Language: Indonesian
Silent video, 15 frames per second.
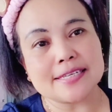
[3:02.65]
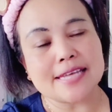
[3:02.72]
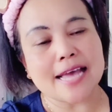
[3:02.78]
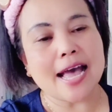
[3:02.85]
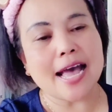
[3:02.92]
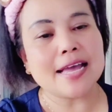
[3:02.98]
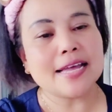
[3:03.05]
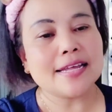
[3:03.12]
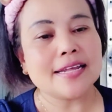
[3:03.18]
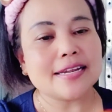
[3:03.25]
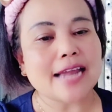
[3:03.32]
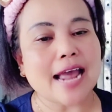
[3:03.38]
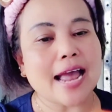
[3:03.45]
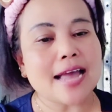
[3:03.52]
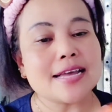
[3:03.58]
Ya.
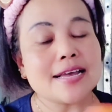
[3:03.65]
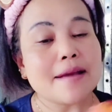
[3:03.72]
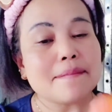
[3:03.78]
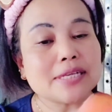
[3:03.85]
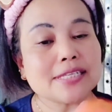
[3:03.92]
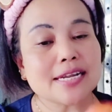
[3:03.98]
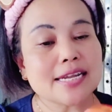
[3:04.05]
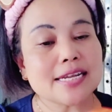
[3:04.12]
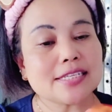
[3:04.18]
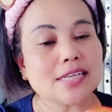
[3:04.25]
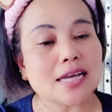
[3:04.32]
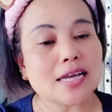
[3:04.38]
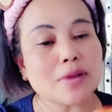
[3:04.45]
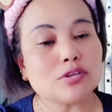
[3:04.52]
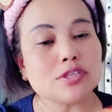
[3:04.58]
Nah, masker ini
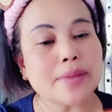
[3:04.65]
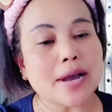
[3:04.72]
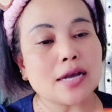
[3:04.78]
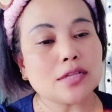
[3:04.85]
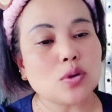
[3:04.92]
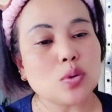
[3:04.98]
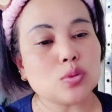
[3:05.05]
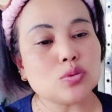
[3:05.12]
sangat bagus banget